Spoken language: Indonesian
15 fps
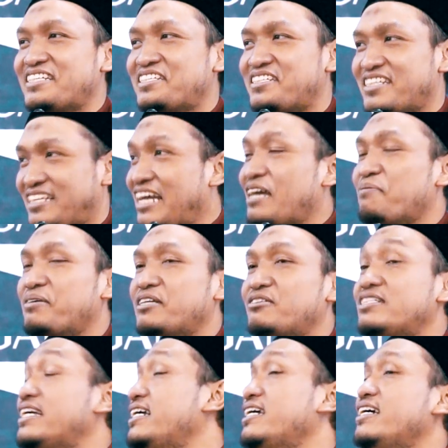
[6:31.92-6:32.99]
ceritanya begitu
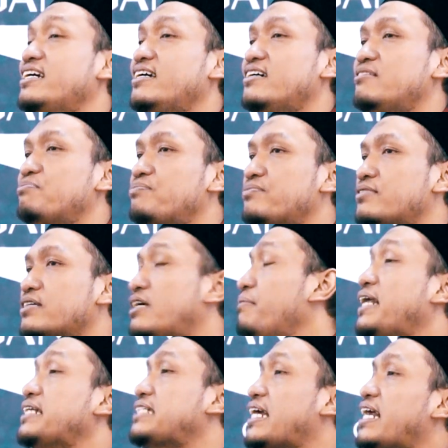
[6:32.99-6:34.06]
jadi
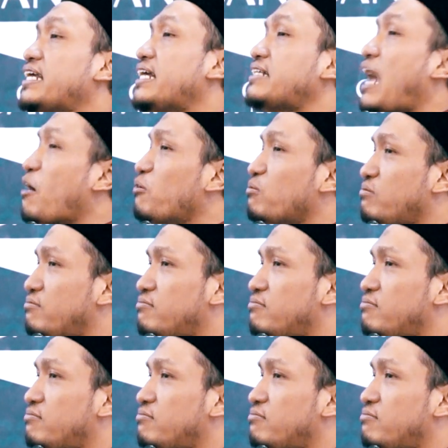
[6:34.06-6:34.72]
nah caranya tahu